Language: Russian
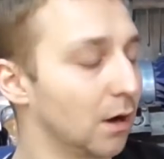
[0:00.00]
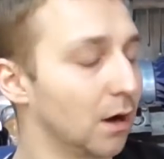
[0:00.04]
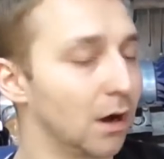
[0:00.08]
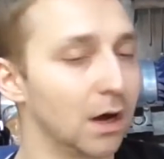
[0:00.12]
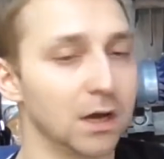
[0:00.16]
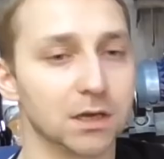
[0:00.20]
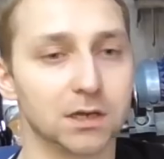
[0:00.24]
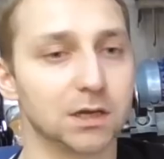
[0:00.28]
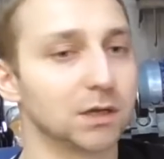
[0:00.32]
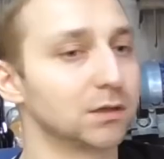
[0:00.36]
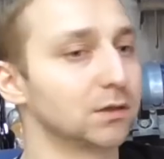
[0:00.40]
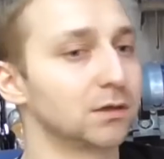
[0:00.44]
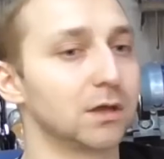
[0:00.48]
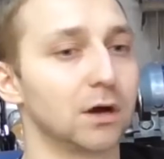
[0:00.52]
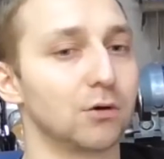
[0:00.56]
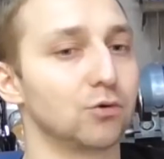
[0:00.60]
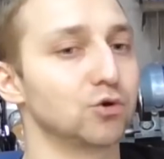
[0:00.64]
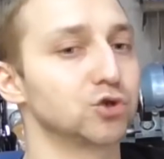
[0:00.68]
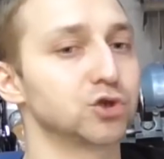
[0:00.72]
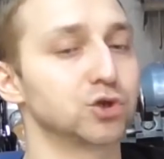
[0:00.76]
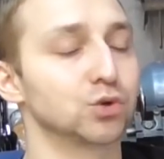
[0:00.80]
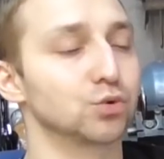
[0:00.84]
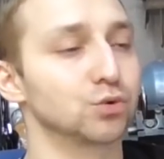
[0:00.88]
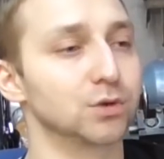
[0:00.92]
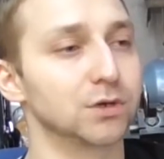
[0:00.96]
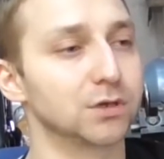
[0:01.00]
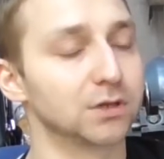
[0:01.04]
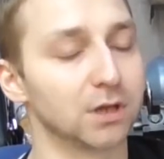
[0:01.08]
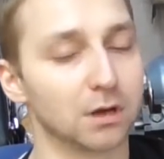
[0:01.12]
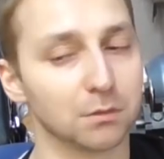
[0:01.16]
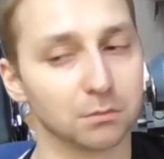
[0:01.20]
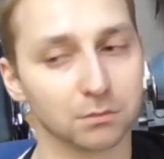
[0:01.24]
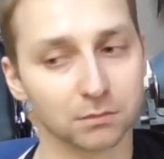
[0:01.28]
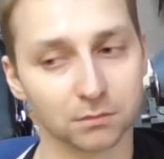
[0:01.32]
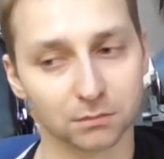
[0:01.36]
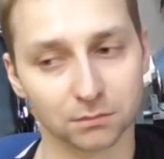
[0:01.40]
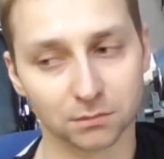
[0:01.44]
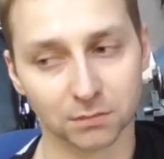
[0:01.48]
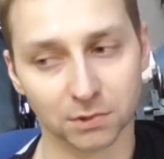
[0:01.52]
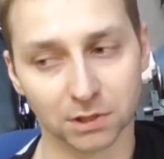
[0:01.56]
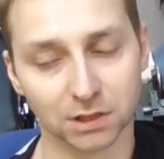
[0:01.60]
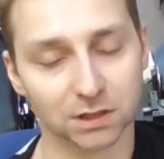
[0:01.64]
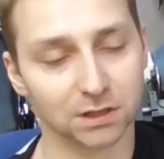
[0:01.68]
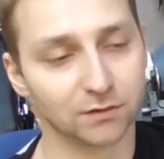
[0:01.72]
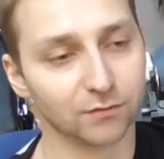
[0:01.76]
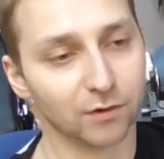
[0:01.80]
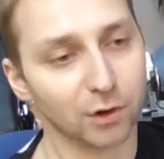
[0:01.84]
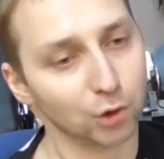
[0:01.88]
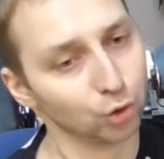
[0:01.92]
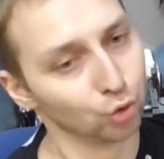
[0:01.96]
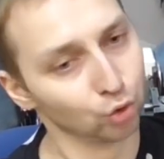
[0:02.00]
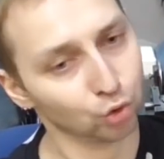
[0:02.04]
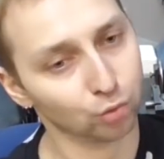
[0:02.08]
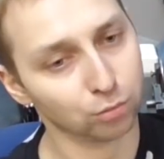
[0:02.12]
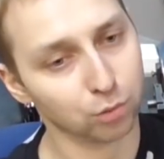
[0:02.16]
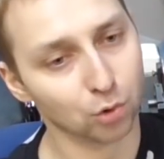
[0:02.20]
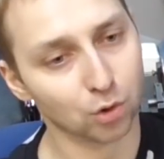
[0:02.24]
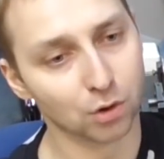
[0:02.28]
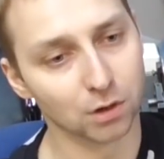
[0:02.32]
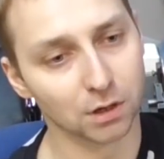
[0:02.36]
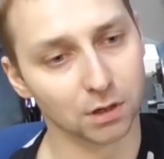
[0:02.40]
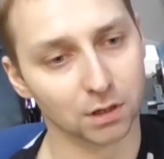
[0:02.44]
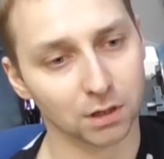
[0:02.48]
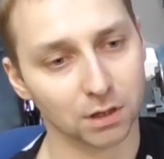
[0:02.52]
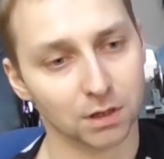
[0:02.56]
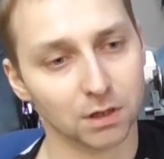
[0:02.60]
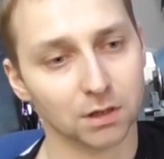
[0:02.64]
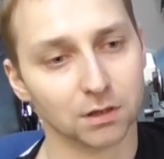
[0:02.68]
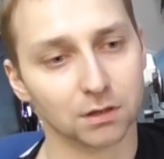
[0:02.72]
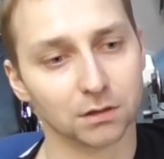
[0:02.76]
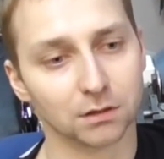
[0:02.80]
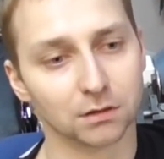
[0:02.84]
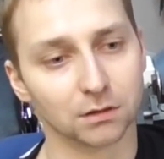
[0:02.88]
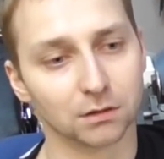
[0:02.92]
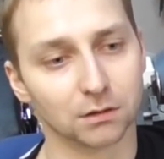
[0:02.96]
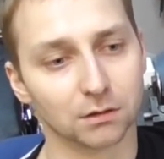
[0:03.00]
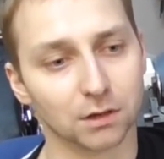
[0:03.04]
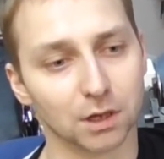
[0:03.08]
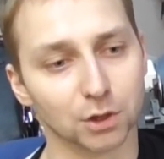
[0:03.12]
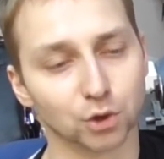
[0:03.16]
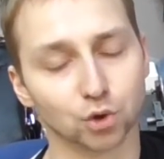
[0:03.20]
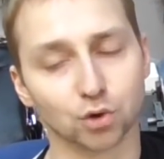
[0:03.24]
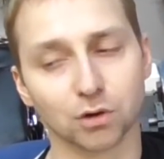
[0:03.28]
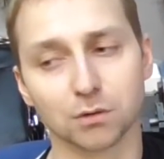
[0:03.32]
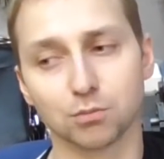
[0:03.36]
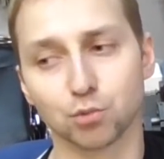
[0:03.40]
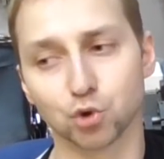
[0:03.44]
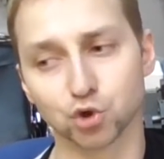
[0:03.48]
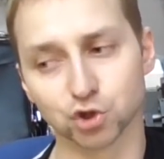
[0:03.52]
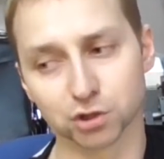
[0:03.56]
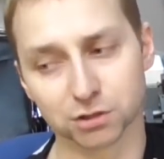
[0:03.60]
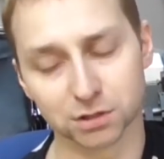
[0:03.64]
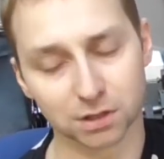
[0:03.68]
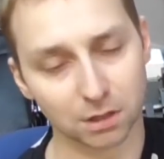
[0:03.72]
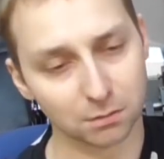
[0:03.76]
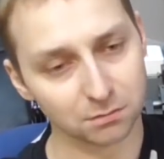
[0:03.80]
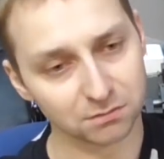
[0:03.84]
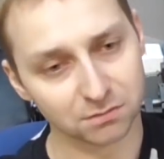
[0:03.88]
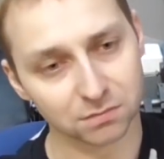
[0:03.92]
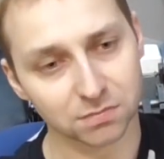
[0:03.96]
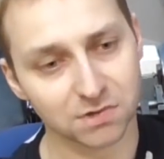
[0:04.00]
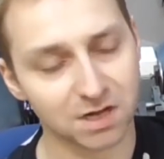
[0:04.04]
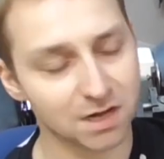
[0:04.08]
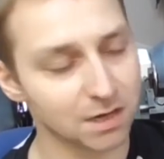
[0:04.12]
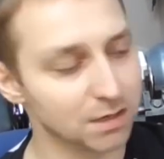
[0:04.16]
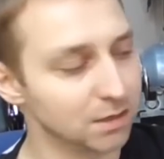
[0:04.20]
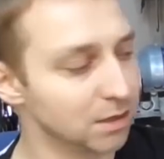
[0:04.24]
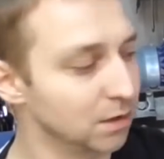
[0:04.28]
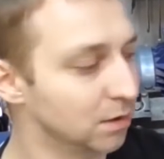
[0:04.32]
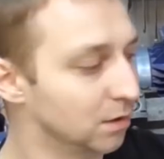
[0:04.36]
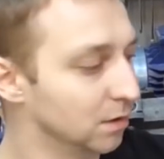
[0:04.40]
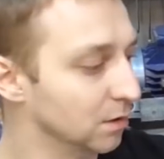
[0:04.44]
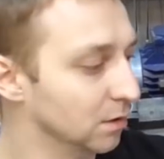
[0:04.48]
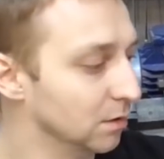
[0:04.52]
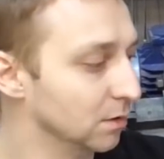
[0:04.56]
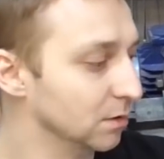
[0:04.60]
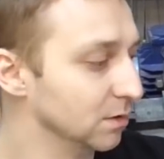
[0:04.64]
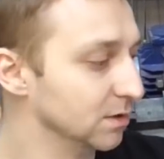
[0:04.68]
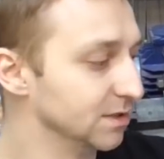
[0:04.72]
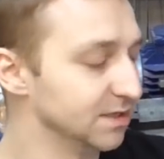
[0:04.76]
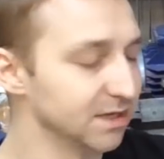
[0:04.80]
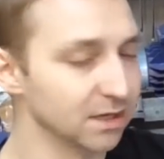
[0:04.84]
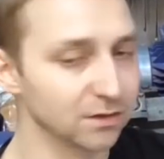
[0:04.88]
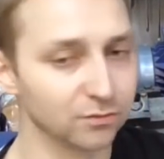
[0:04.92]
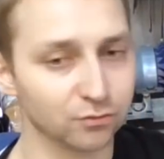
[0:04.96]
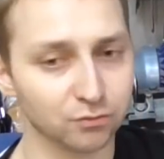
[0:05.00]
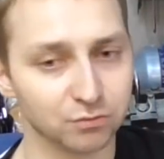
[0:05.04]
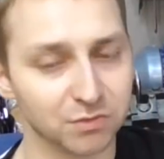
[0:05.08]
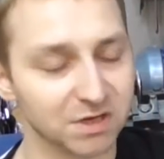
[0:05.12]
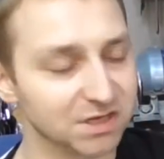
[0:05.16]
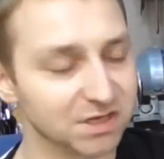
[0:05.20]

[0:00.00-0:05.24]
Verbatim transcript: а не от того, что у них там два ноутбука, э, которые можно там кредиты за два